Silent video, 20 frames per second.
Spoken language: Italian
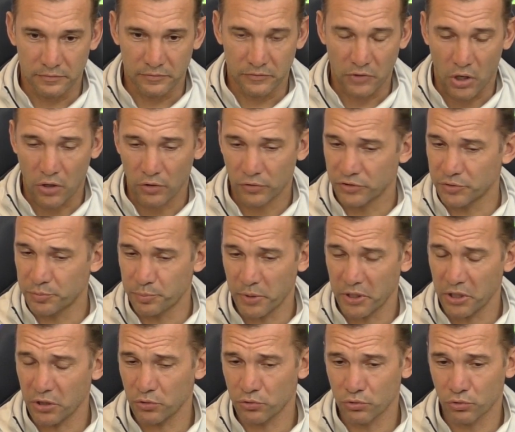Ah,
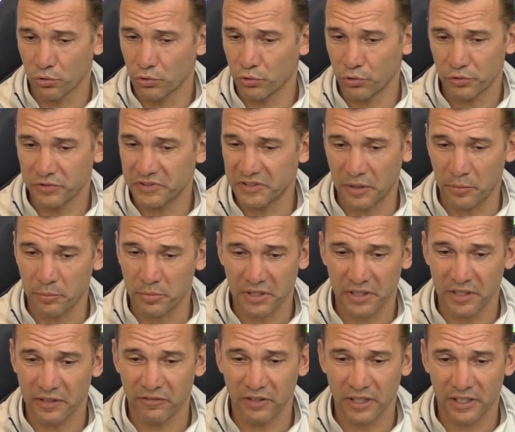spirito sempre
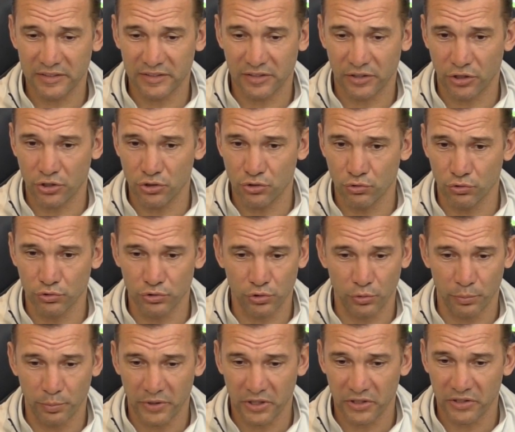deve essere
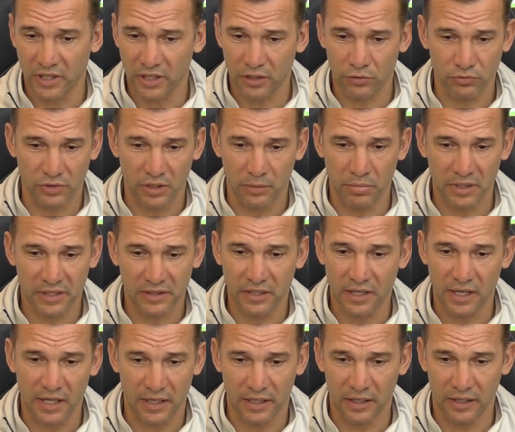giusto per dare una
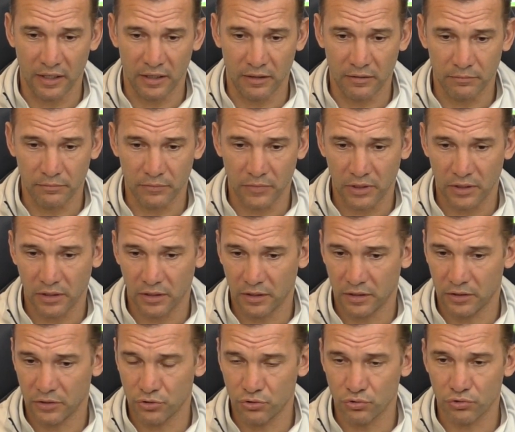battaglia.
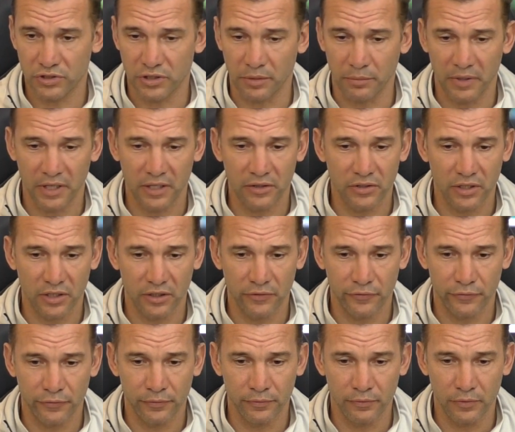Eh, giustamente
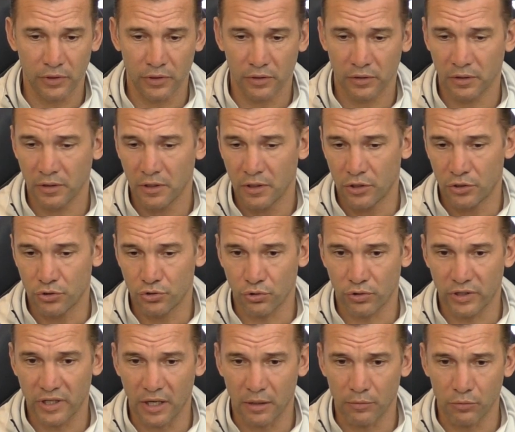eh,
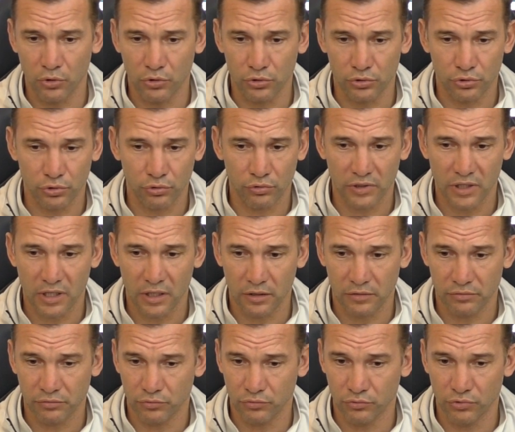giochiamo contro
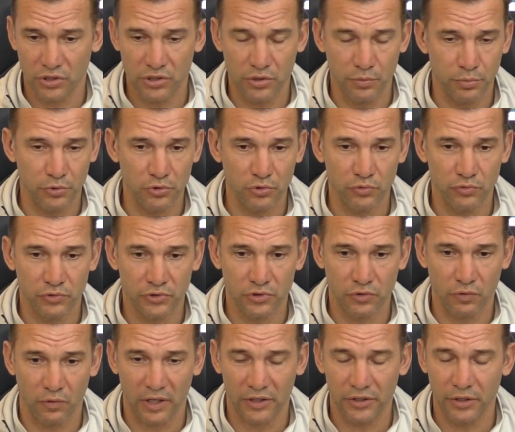una, una di più
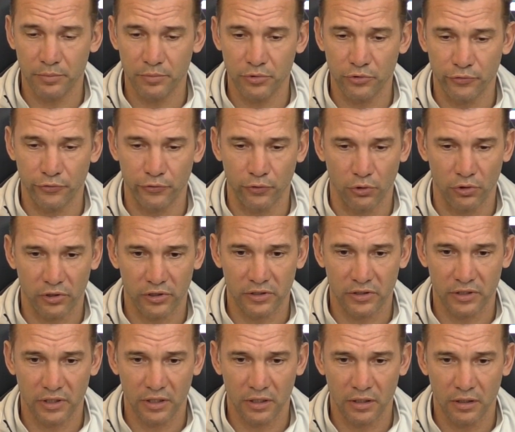squadre più
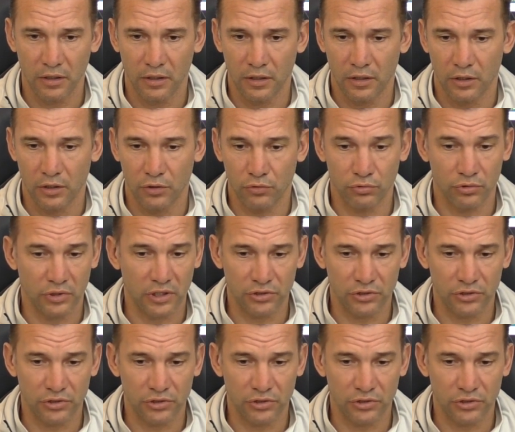forti, con una